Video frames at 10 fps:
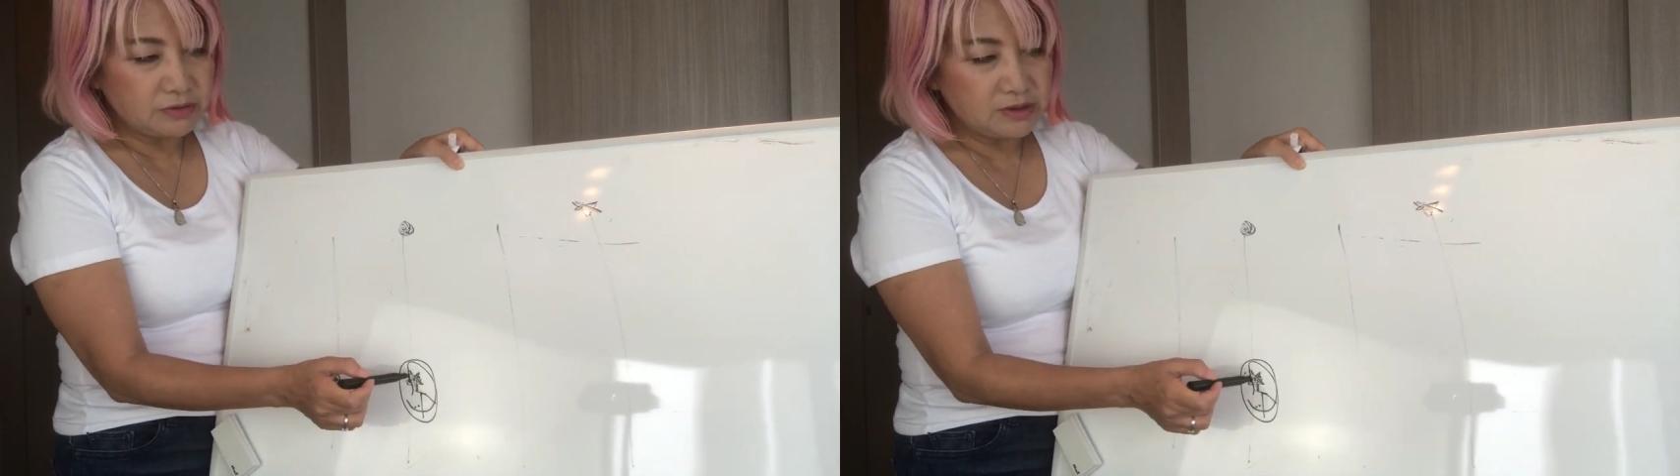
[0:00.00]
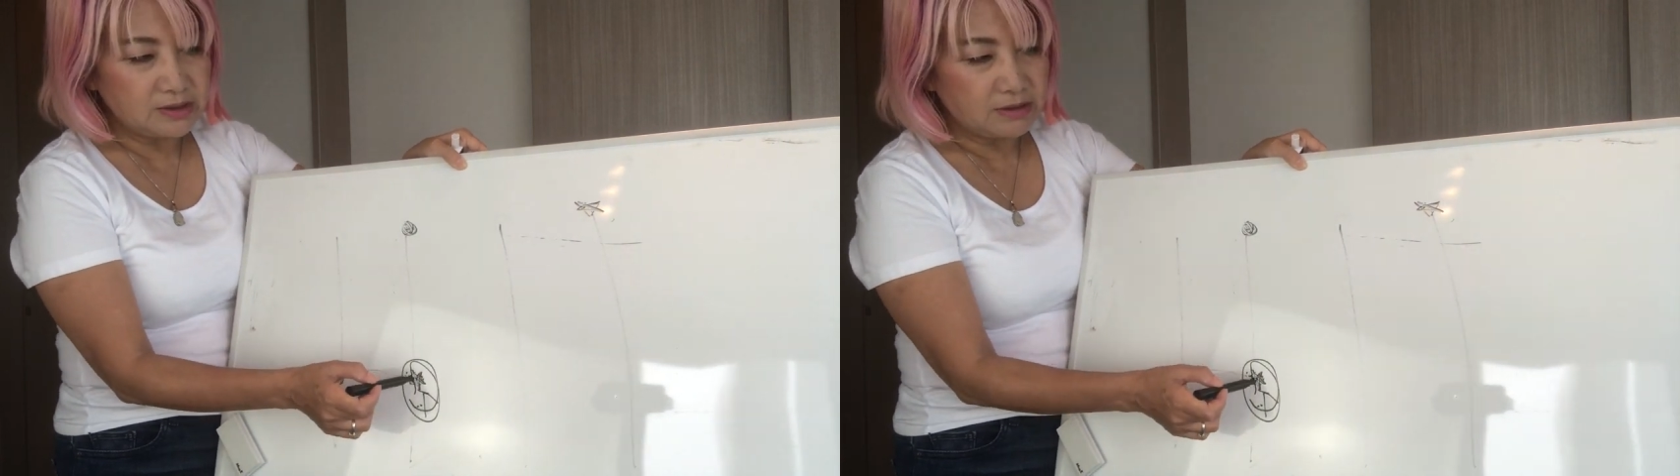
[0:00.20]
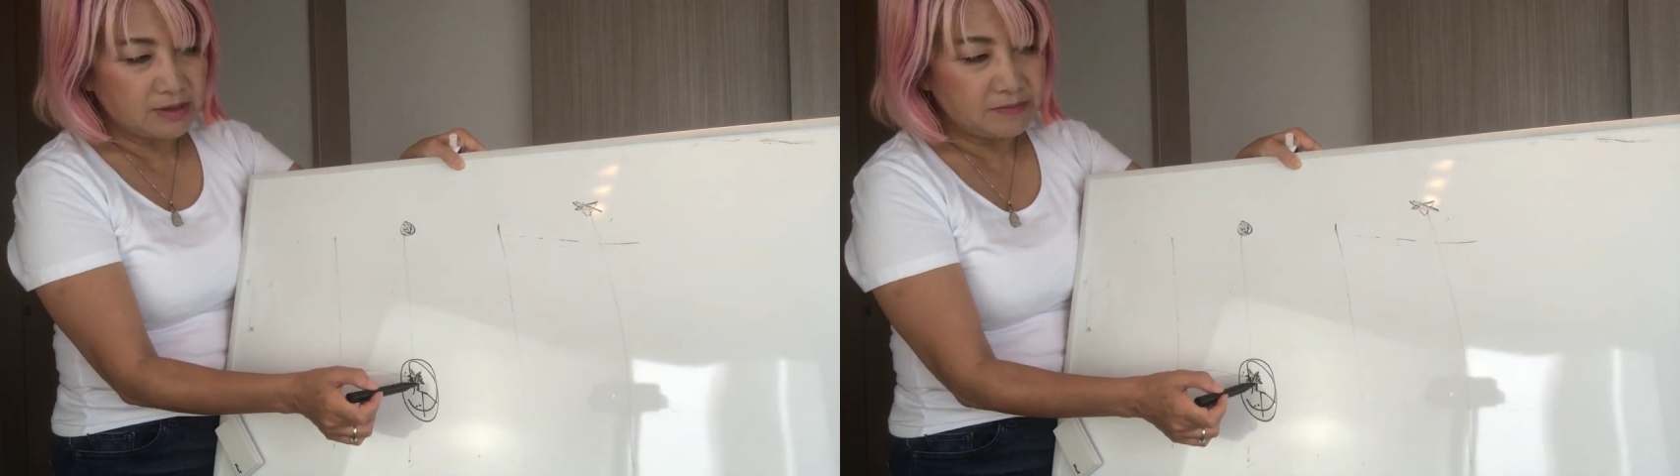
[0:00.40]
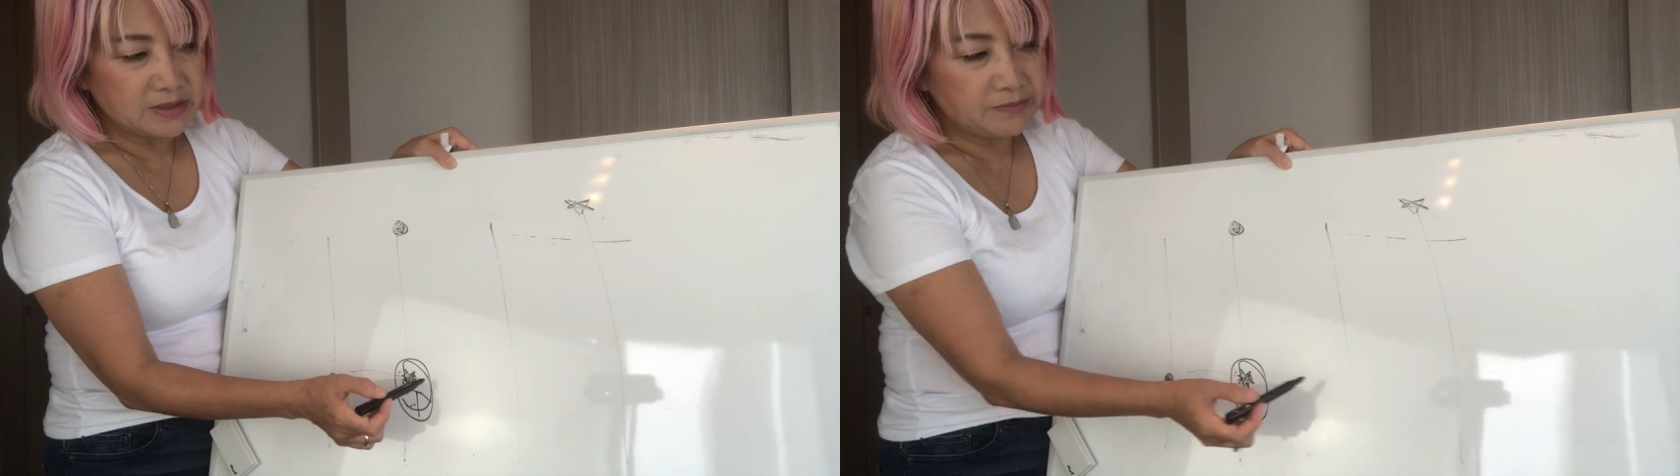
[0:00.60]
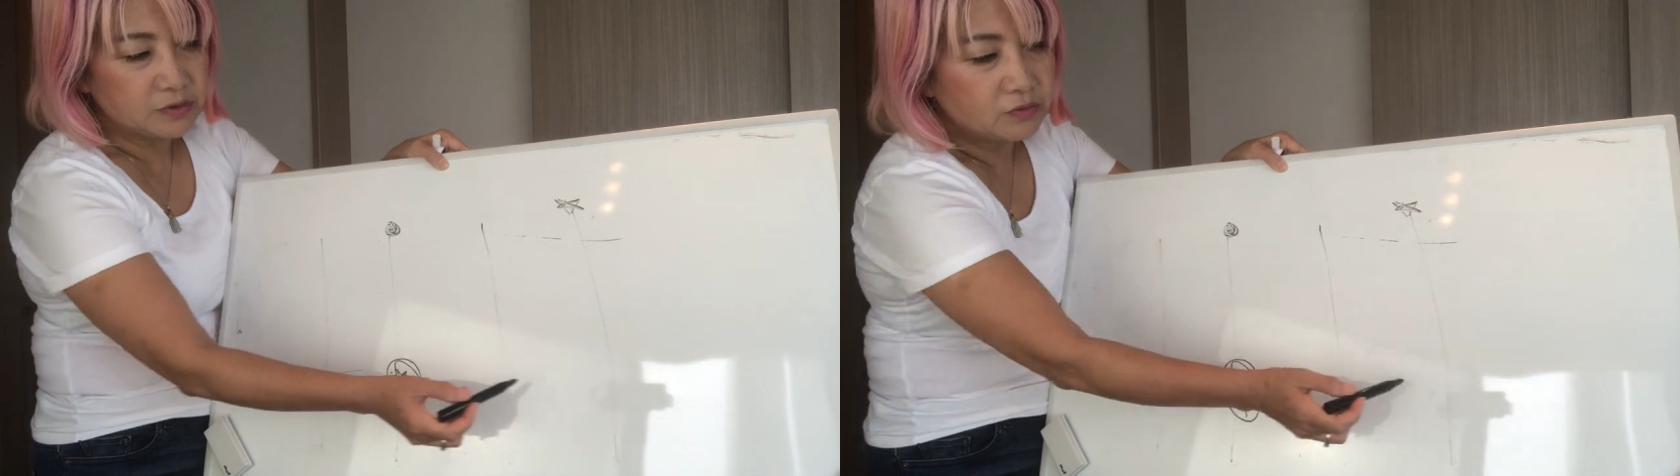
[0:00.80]
くっついてる
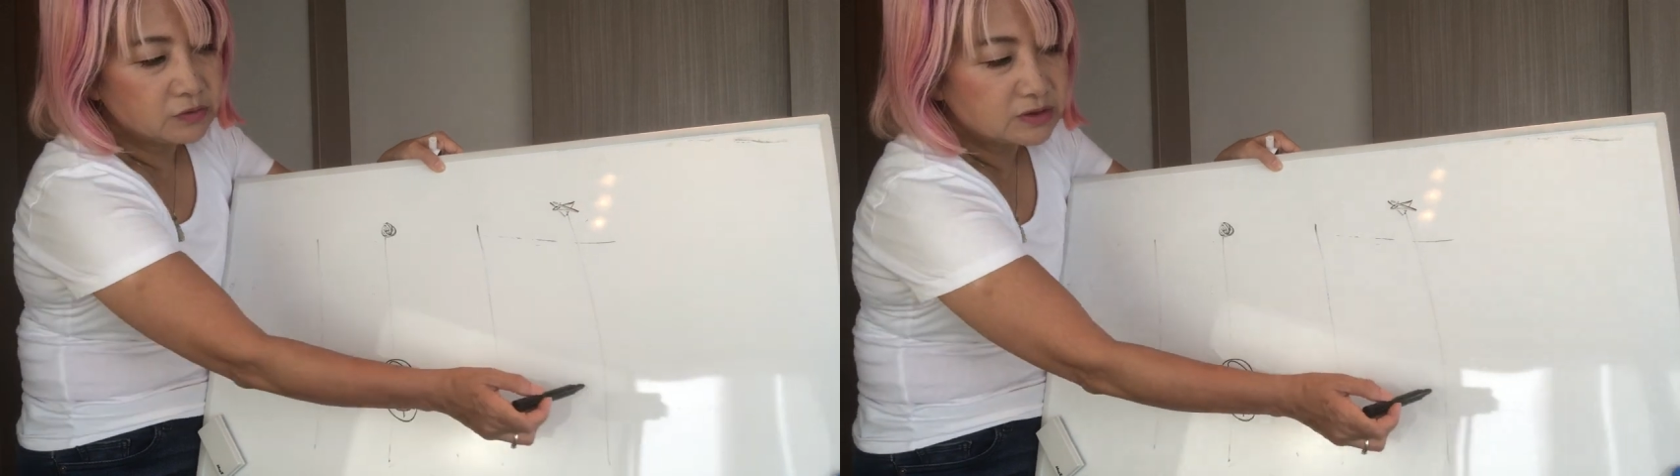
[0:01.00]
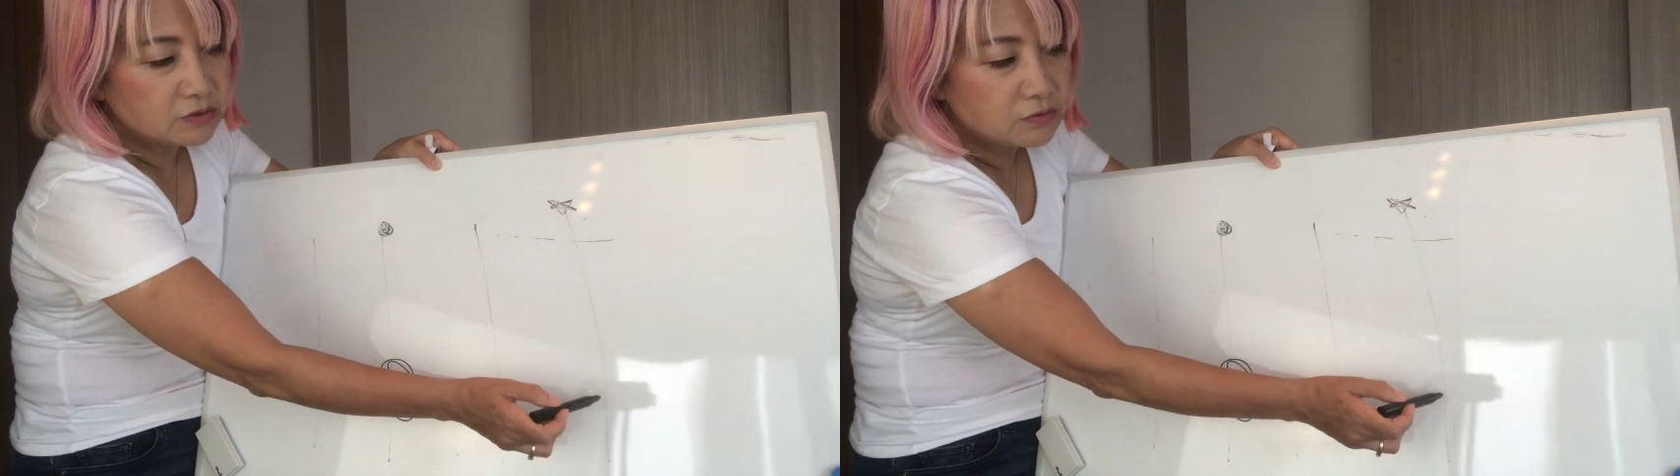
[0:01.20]
神様とこ